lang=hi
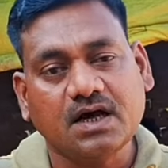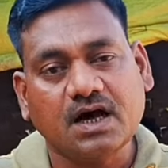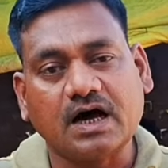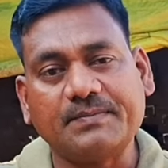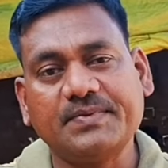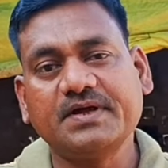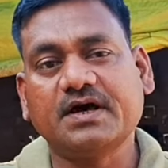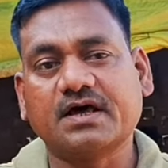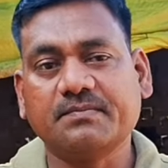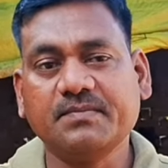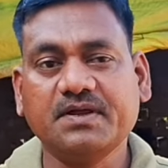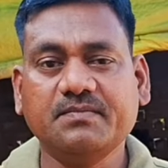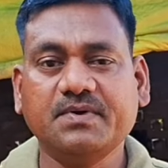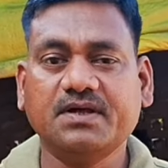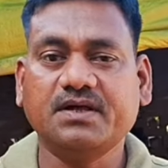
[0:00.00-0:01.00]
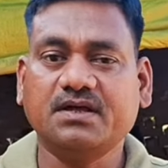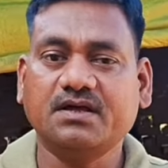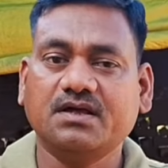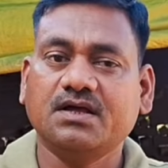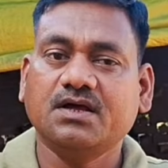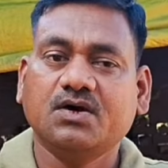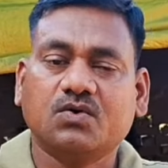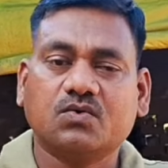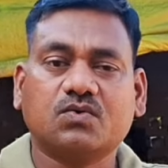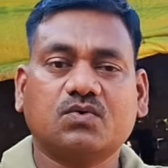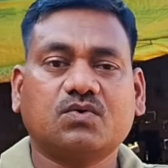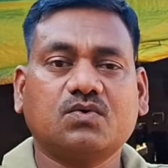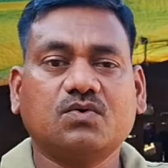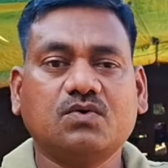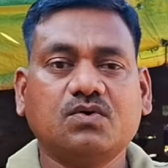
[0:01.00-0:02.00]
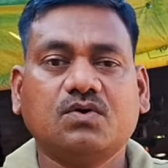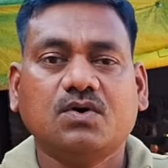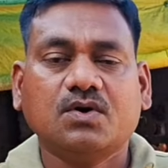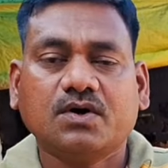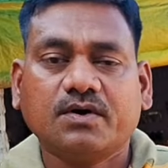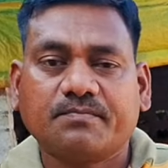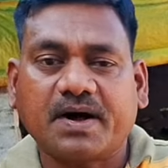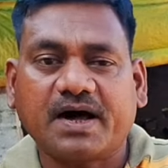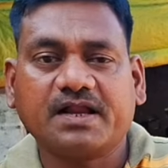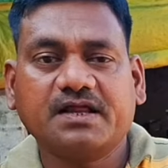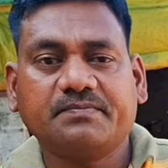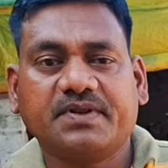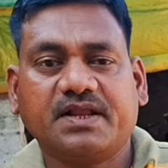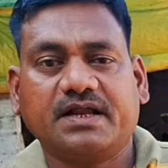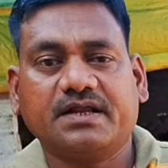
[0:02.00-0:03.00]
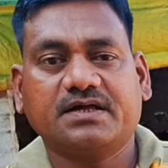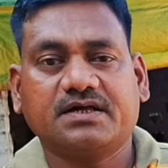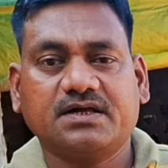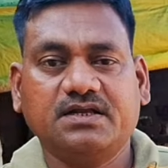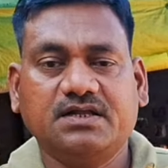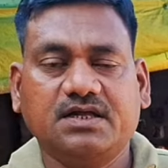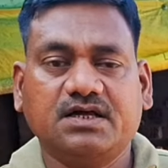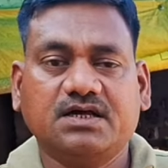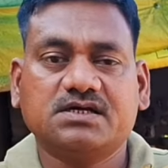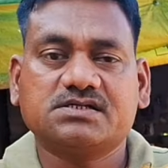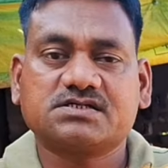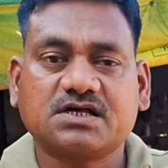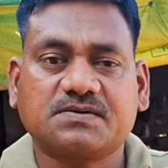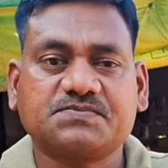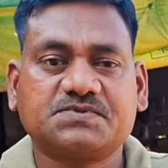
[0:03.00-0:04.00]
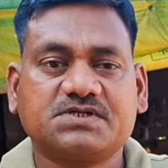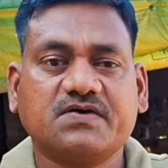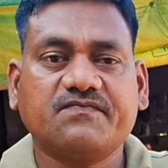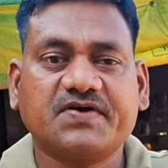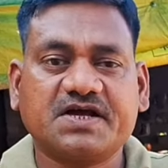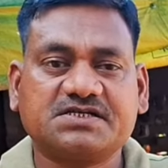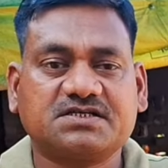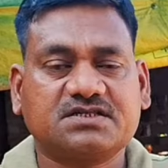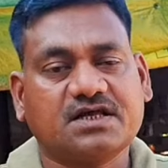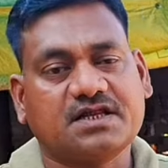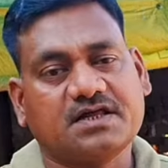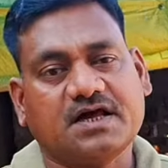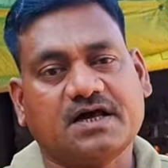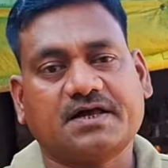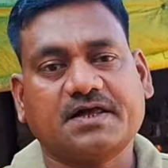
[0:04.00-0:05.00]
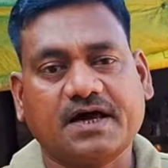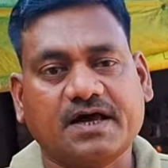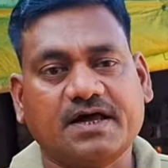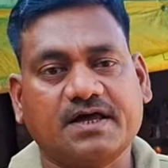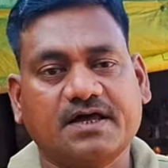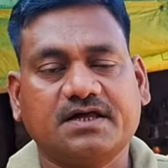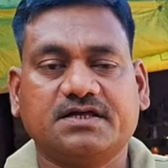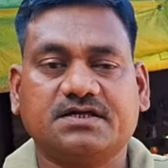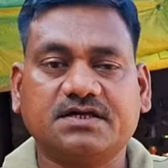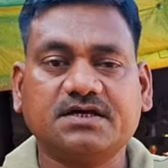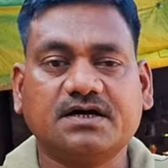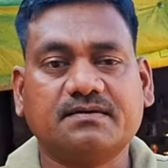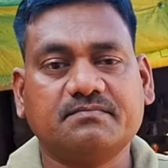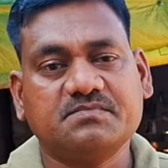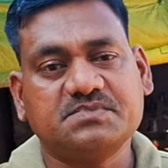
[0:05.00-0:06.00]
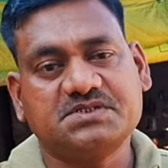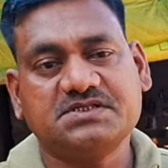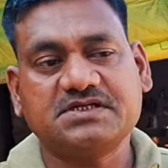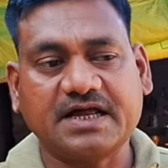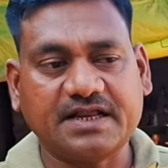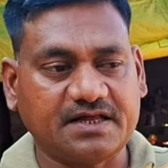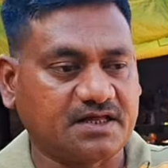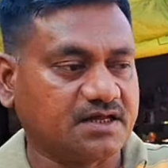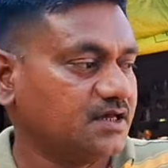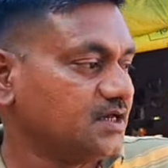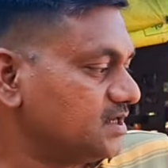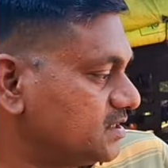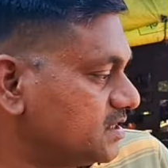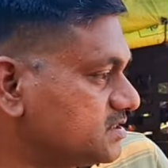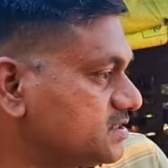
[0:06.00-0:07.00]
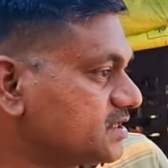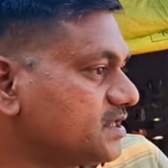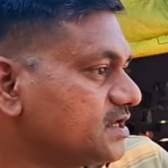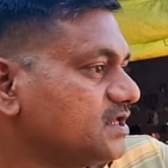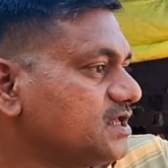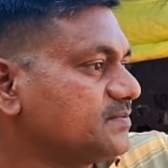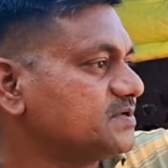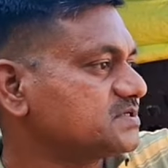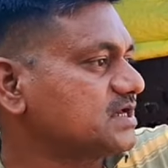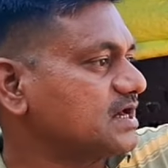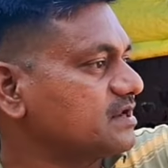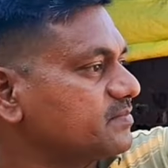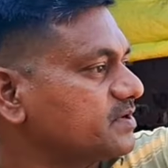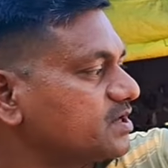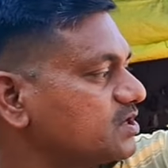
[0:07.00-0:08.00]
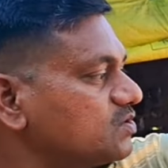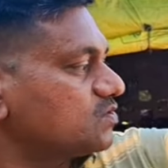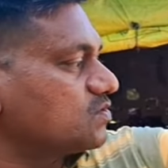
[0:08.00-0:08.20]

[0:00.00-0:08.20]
अभी गर्मी में उनको पानी पिलाने के लिए सबसे बेस्ट तरीका क्या है ये हम जानेंगे जैसे कि देखिए अभी सारे बकरियों